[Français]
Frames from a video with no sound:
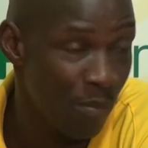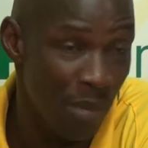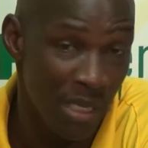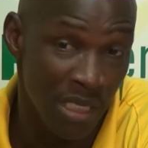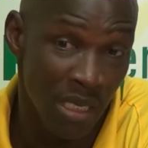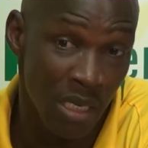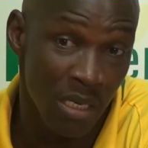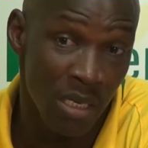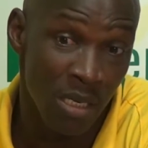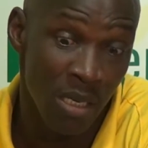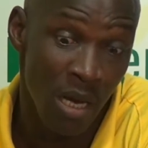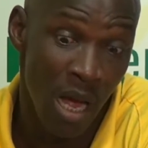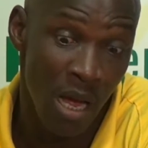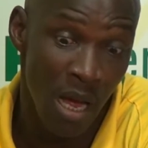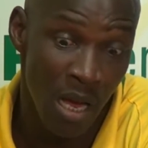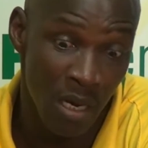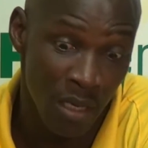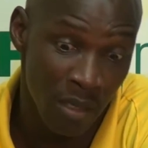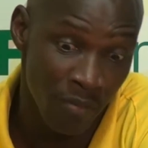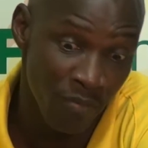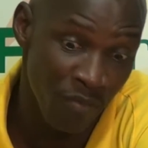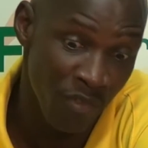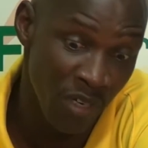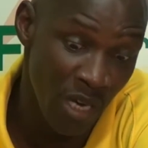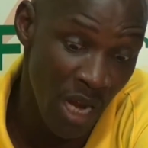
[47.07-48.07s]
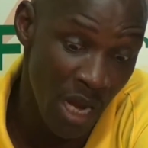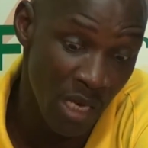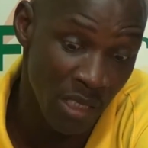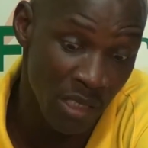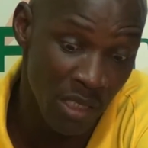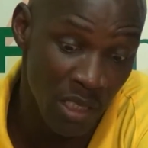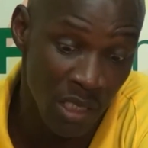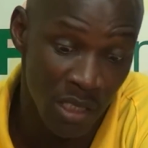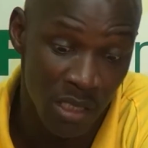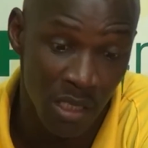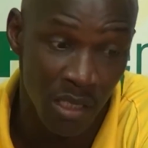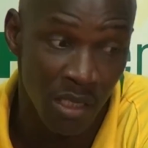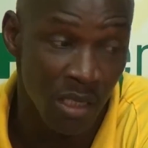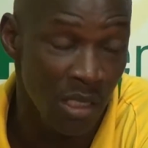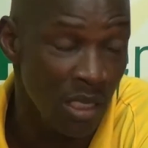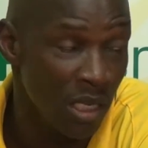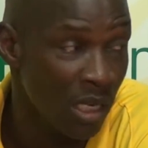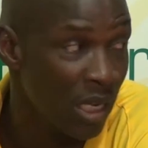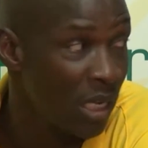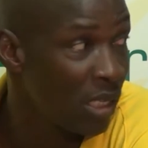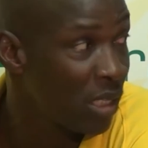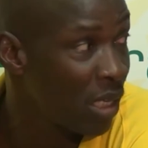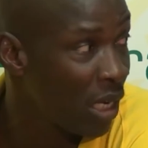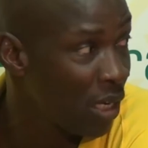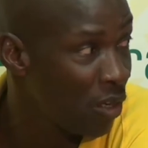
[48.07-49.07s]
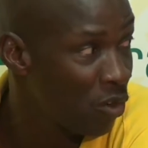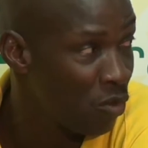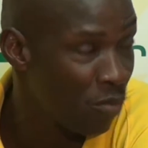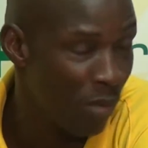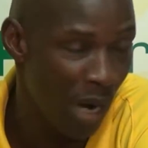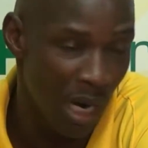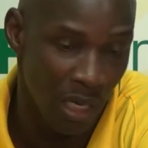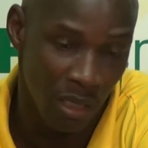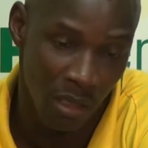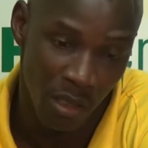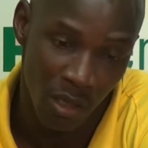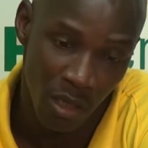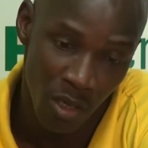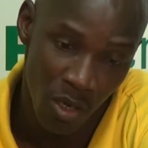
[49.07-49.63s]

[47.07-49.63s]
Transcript: Parce qu'eux, en venant ici, ils se disaient qu'ils allaient nous battre.